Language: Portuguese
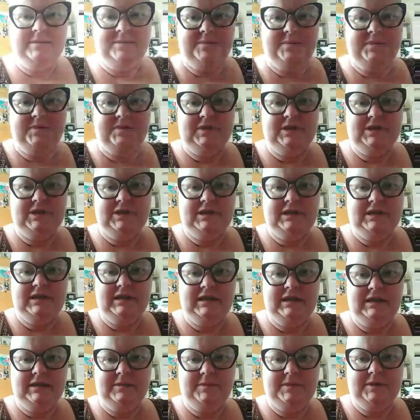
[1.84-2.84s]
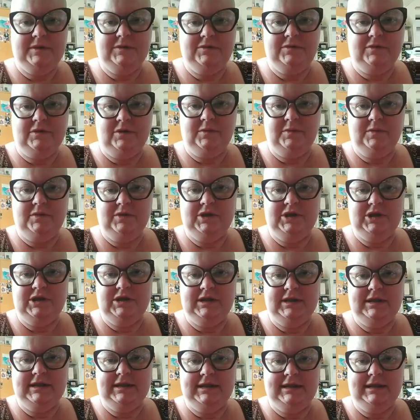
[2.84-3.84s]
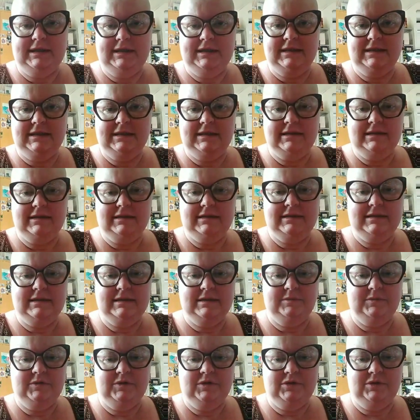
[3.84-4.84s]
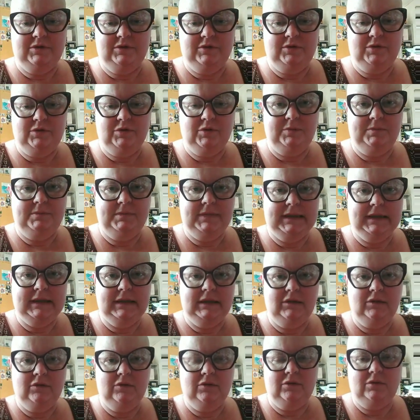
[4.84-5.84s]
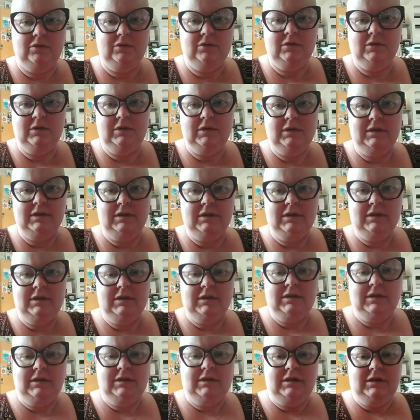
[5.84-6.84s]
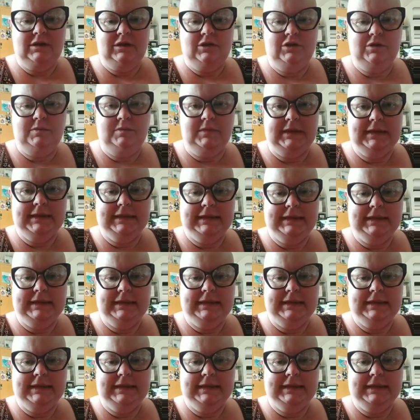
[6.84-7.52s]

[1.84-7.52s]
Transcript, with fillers: Bom dia, pessoal, bom dia. Estamos num domingo de manhã